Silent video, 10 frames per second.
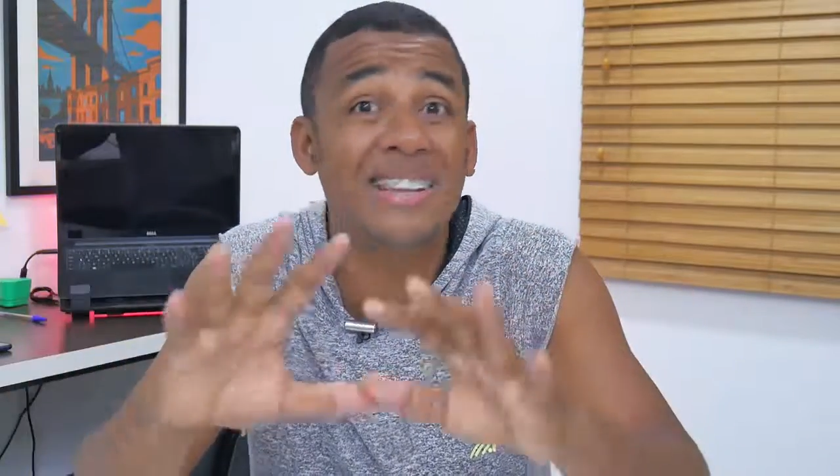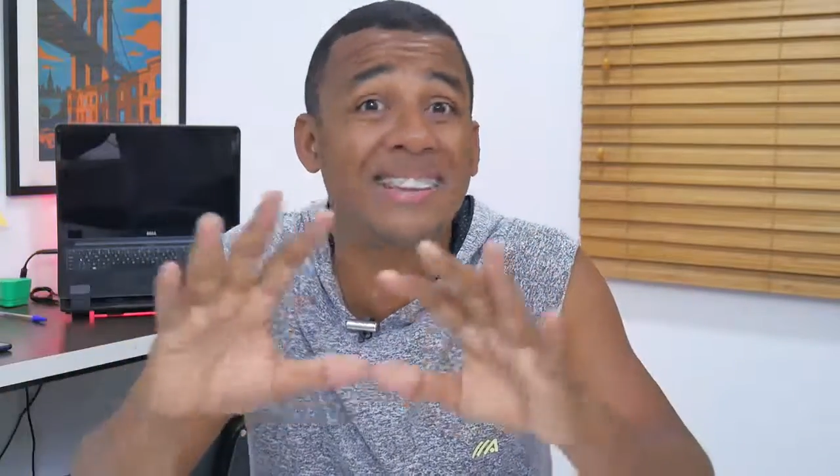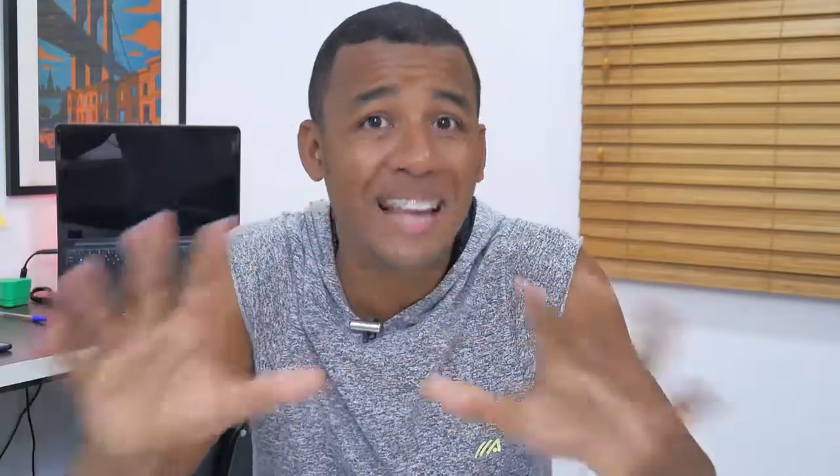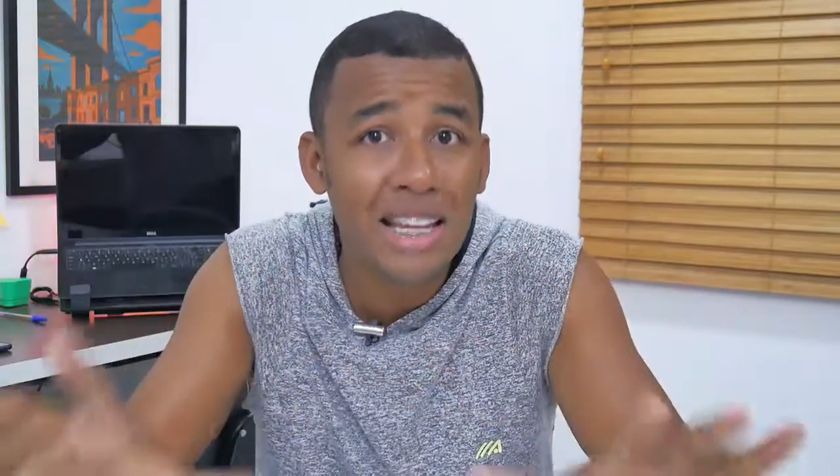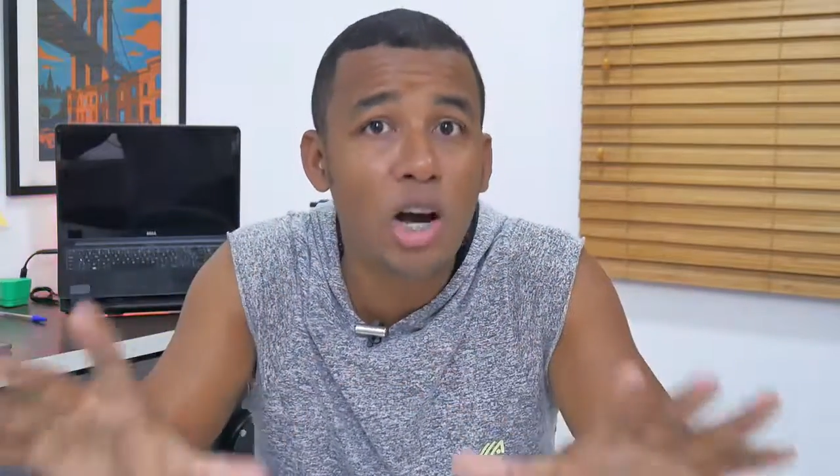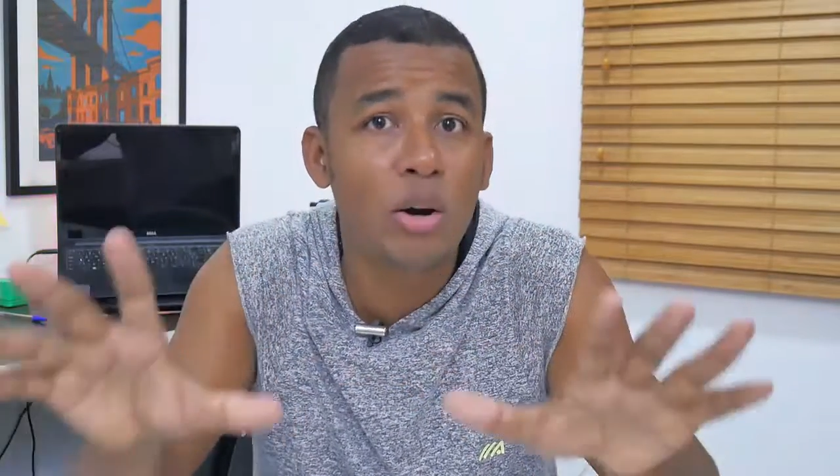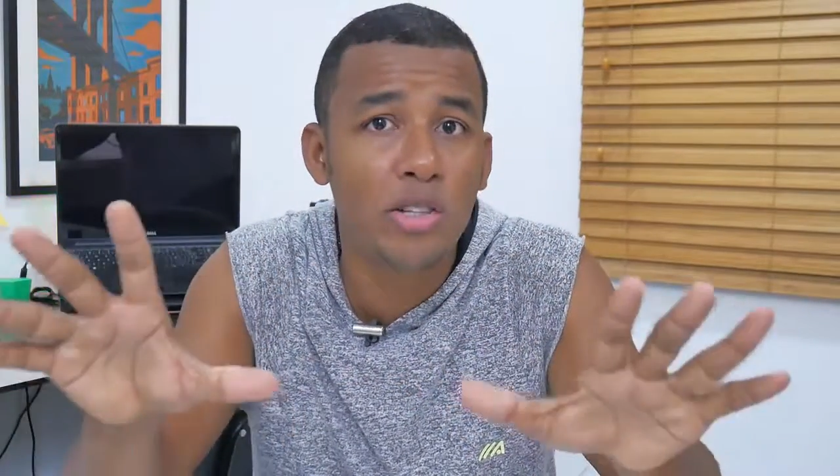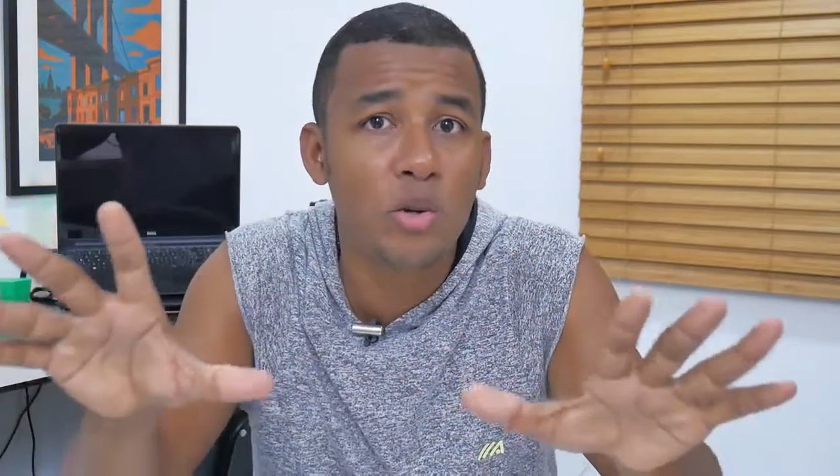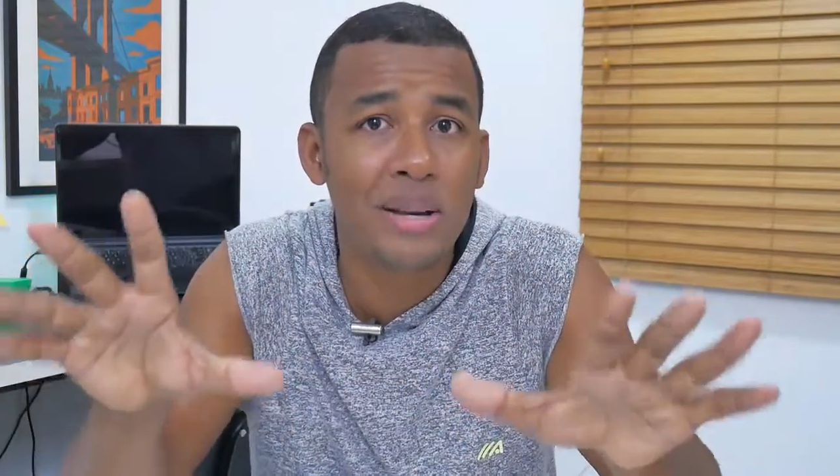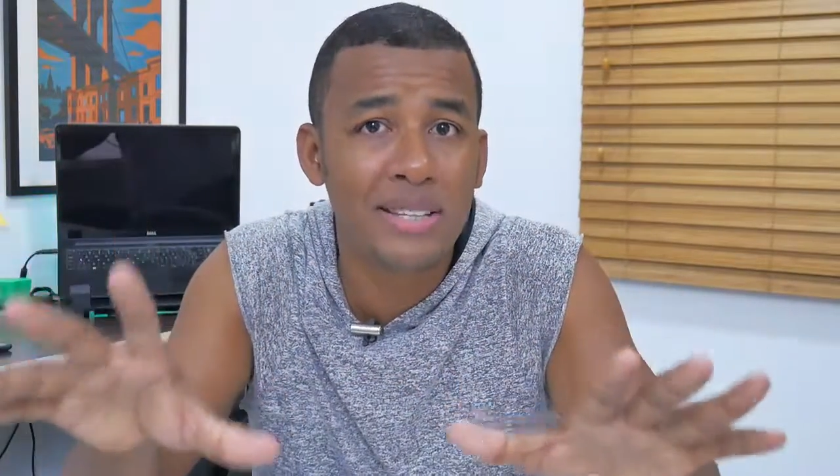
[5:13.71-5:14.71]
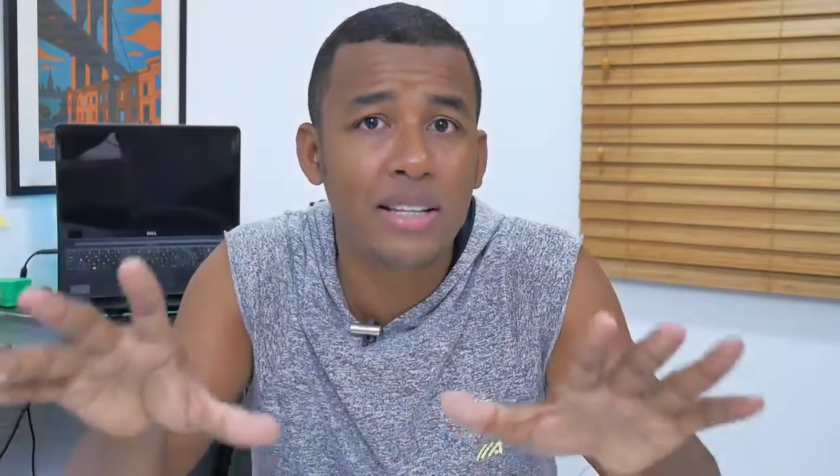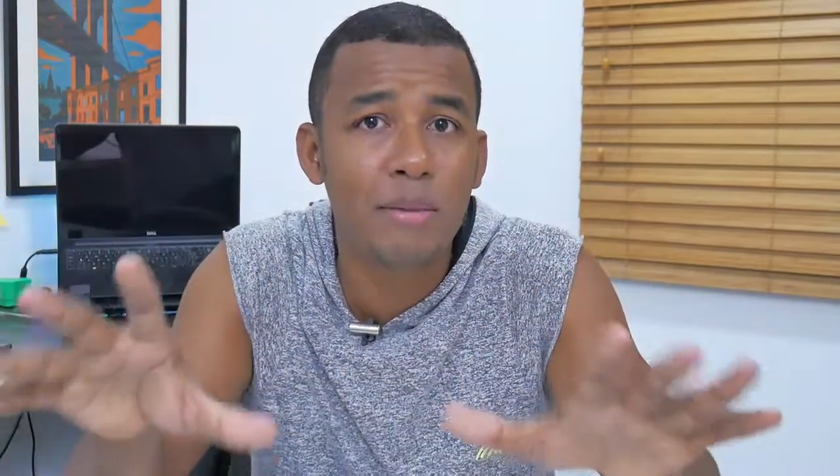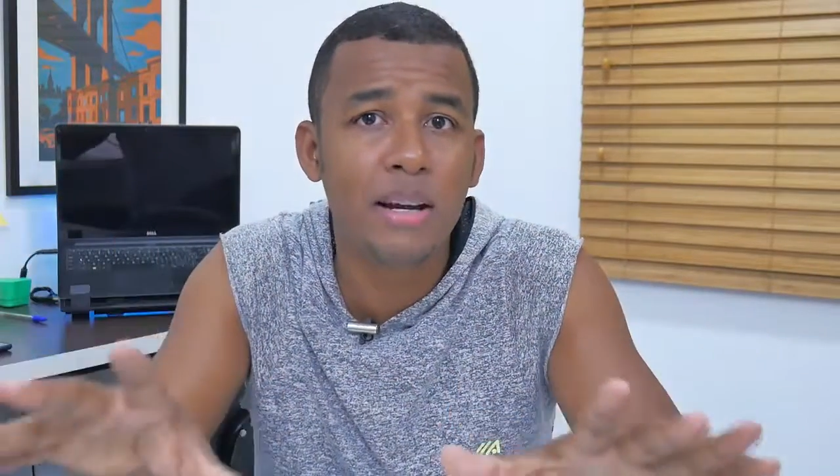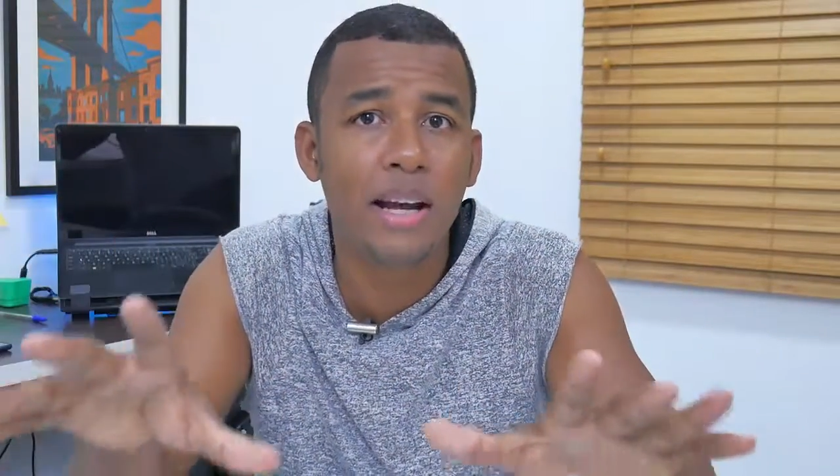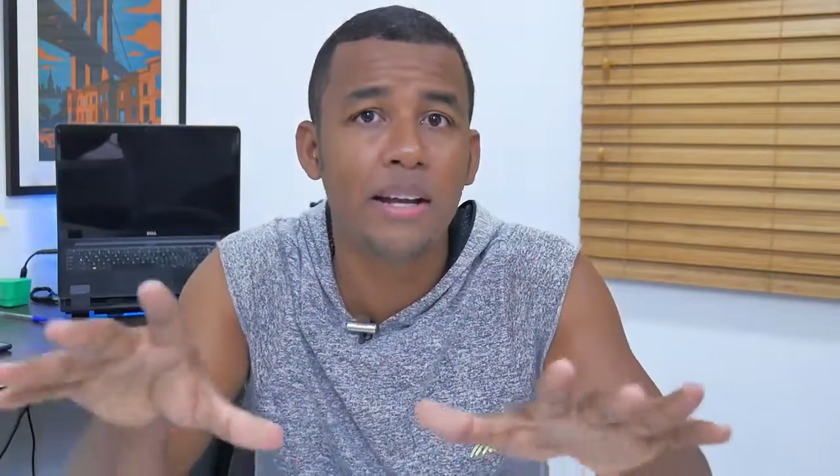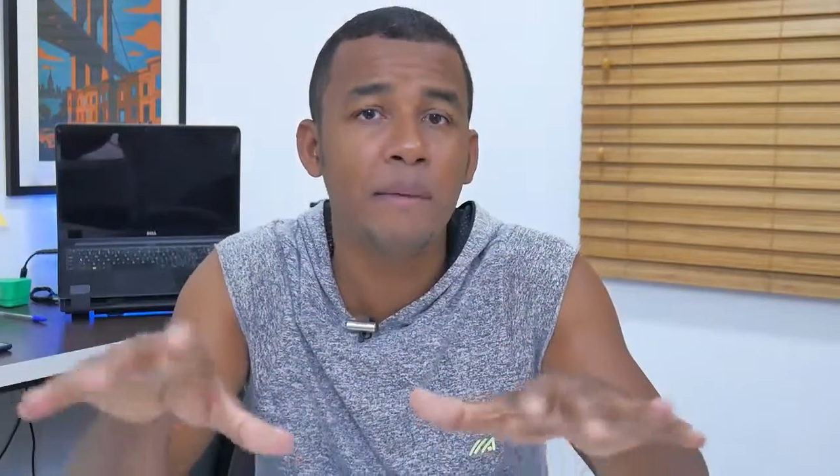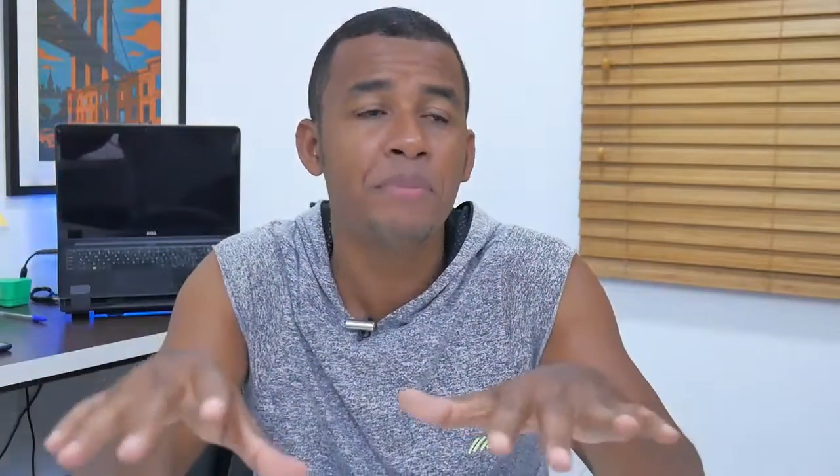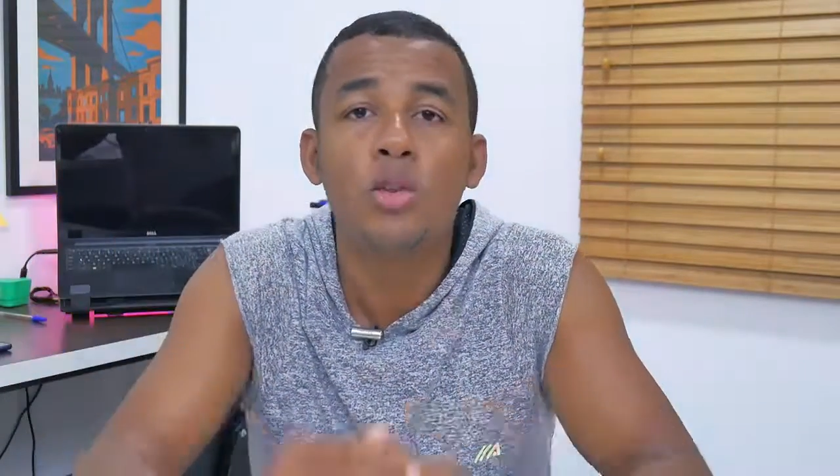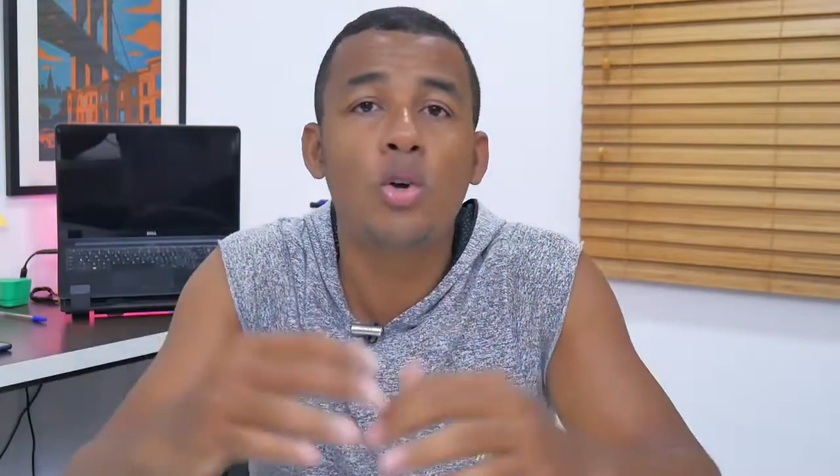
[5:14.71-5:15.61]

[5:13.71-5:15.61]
tá na hora de começar a trabalhar, né?